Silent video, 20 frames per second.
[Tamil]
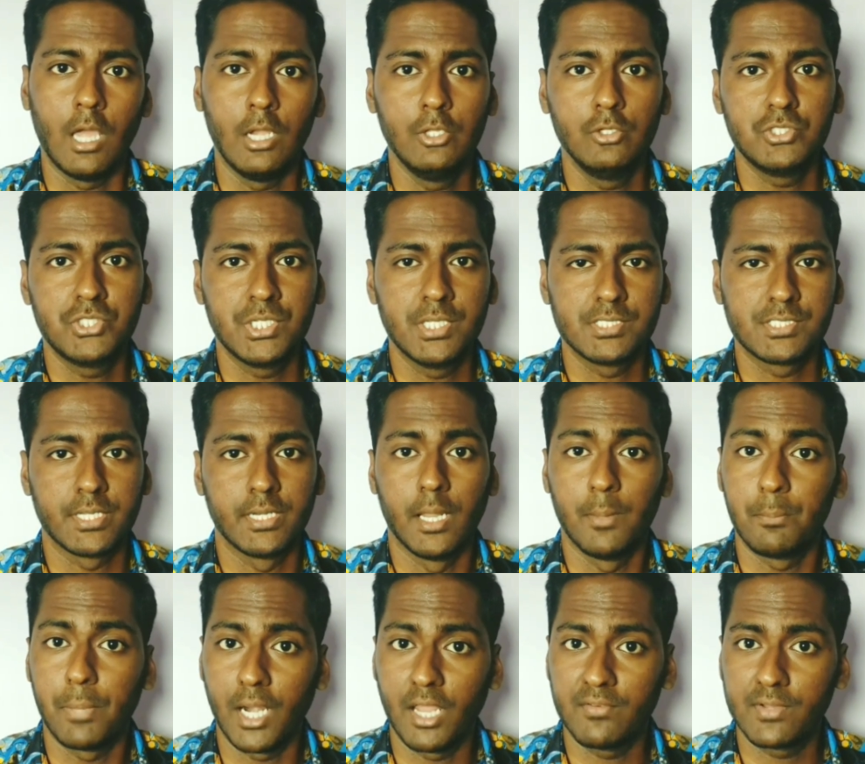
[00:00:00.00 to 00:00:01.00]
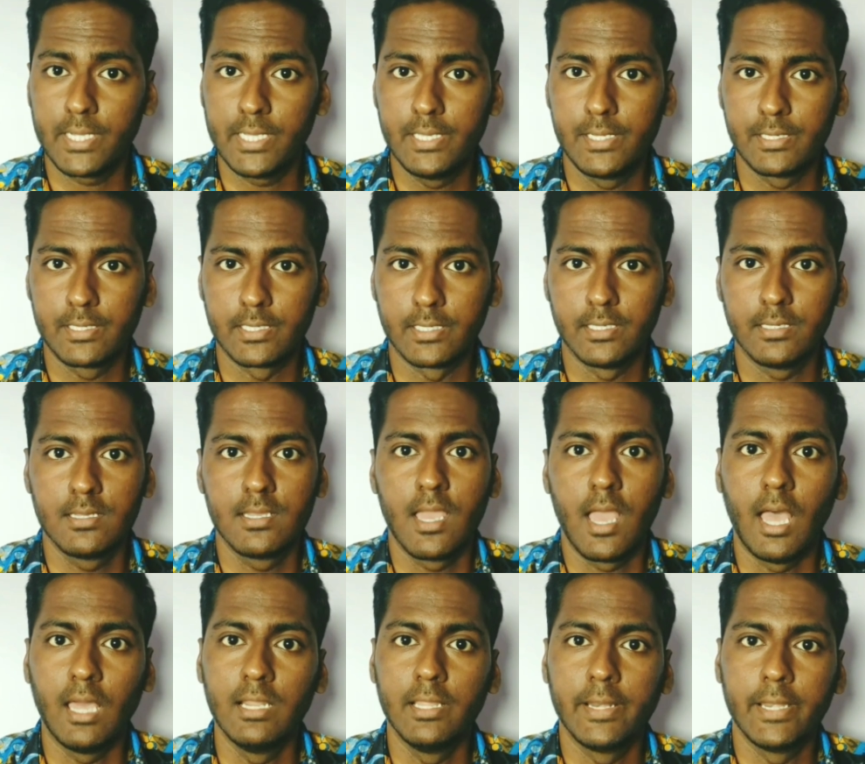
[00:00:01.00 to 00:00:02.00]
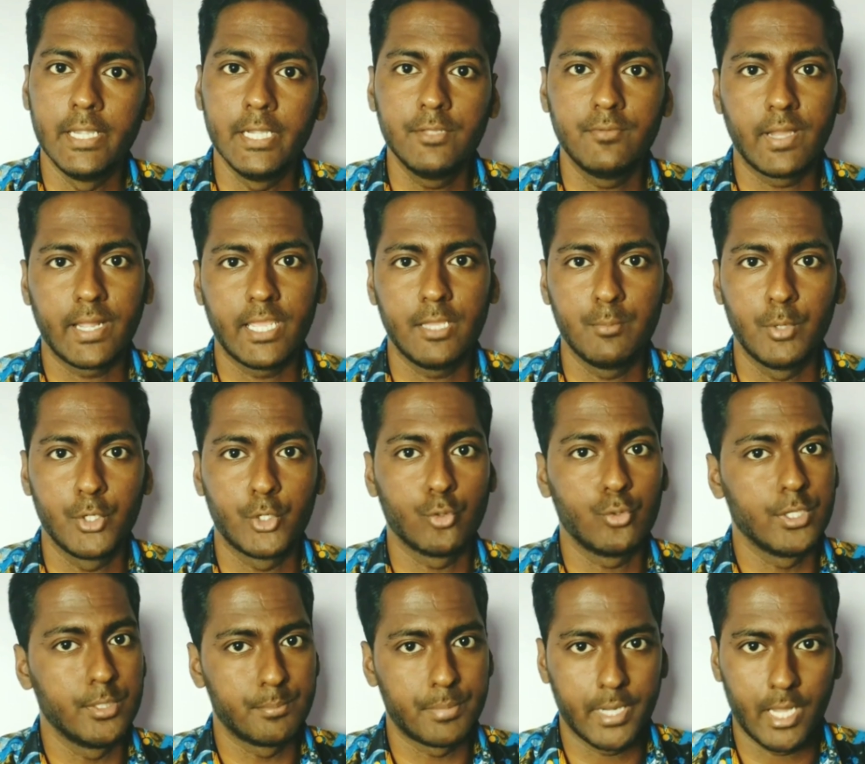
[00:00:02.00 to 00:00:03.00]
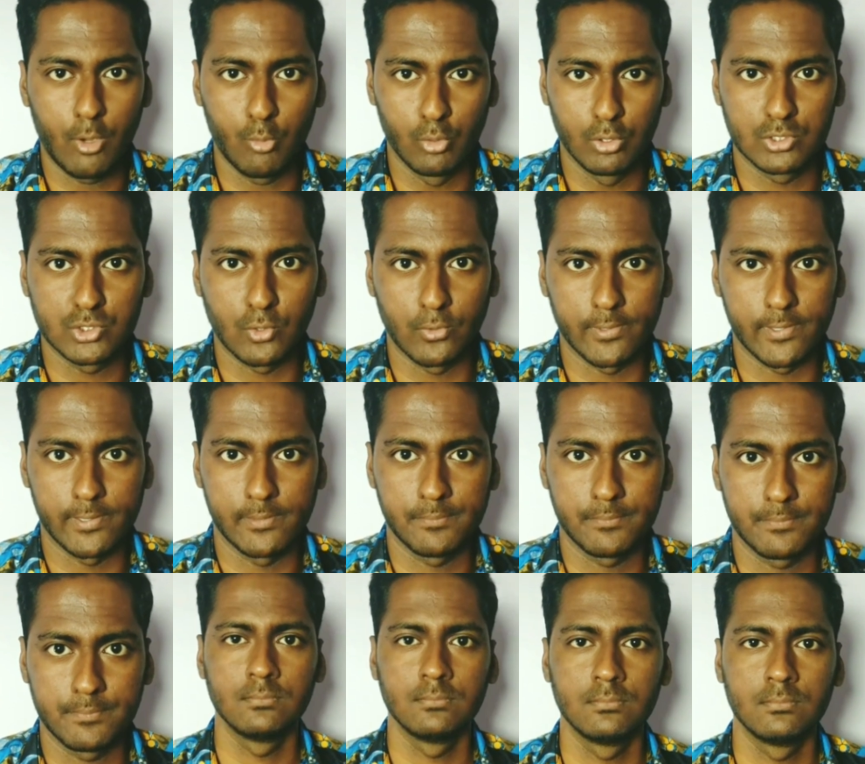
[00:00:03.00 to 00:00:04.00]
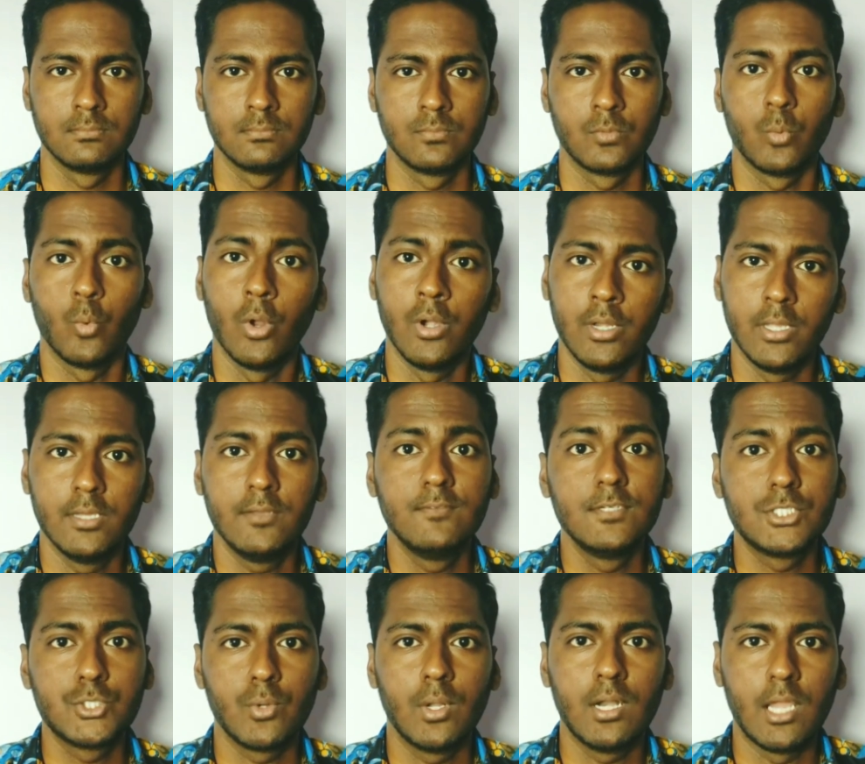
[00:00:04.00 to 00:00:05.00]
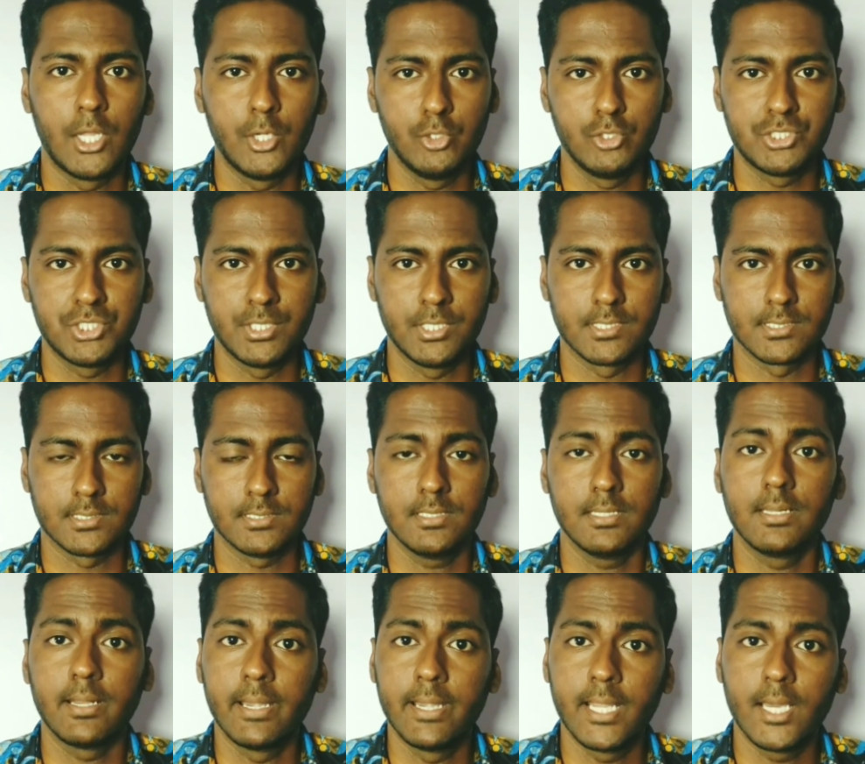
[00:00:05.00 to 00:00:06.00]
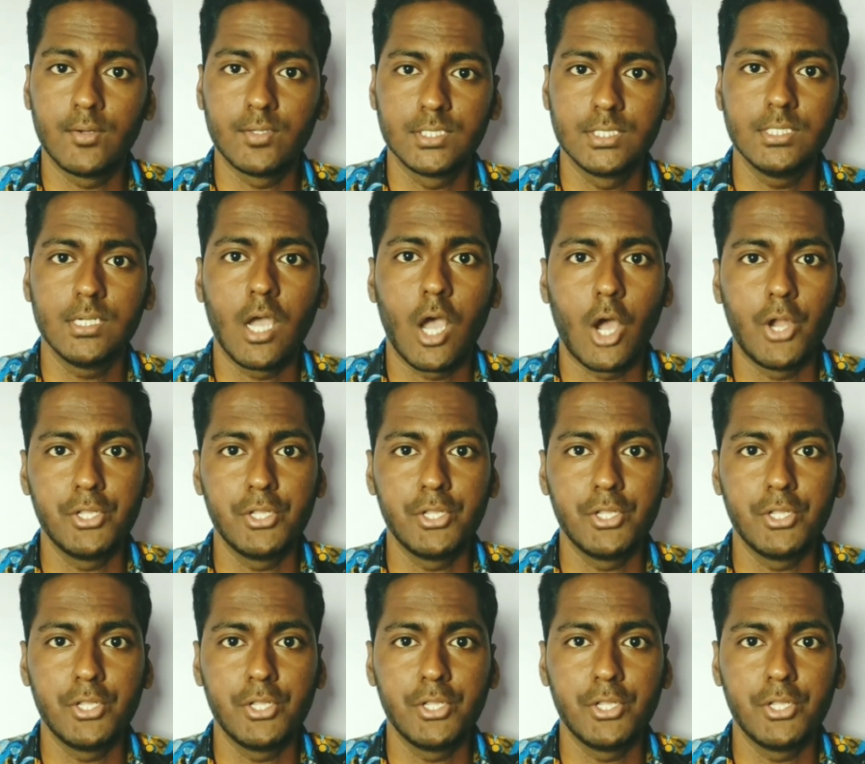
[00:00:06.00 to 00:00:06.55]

ஹலியூசினேஷன்ல பல வகை இருக்கு அதுல ரெண்டு வகையை மட்டும் இப்ப நான் உங்களுக்கு சொல்றேன் ஒன்னு விஷுவல் ஹலூசினேஷன் ரெண்டாவது